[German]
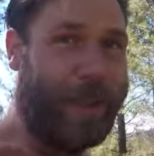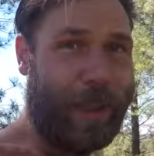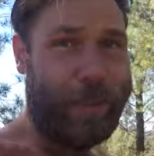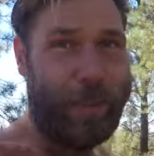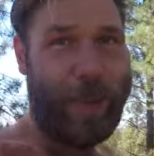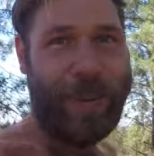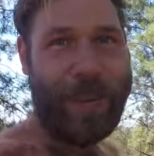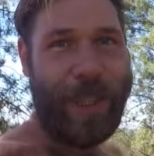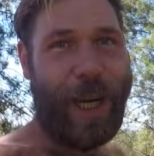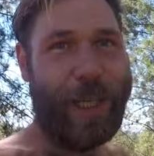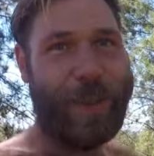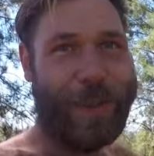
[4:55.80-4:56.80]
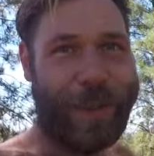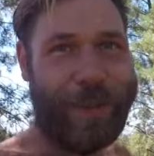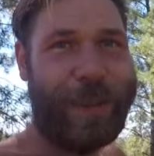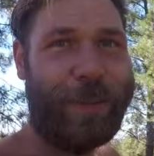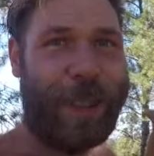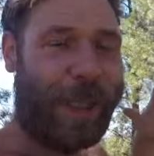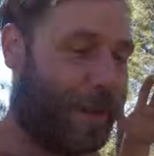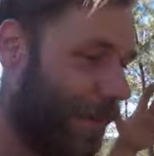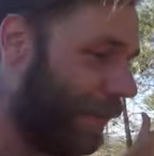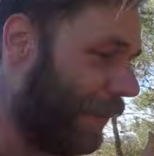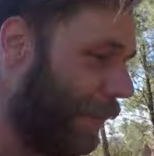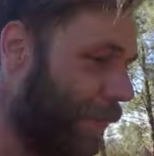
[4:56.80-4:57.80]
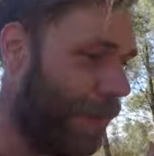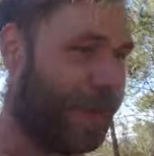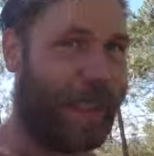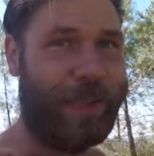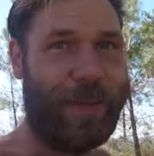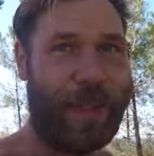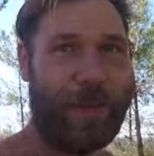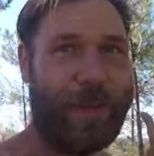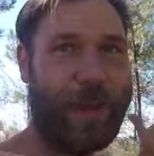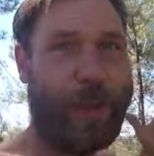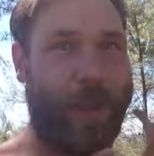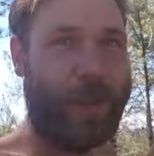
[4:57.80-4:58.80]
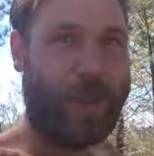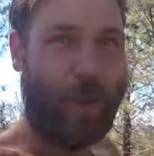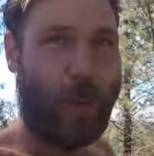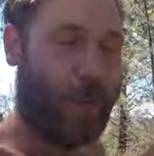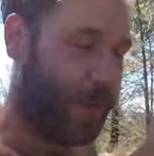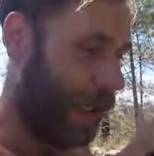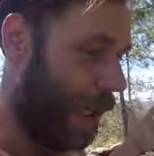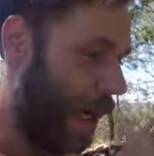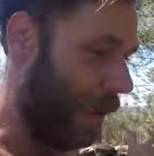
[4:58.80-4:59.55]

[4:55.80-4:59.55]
Ich habe ein bisschen Angst, dass sich mein ganzes Dumpster Diving Zeug so sehr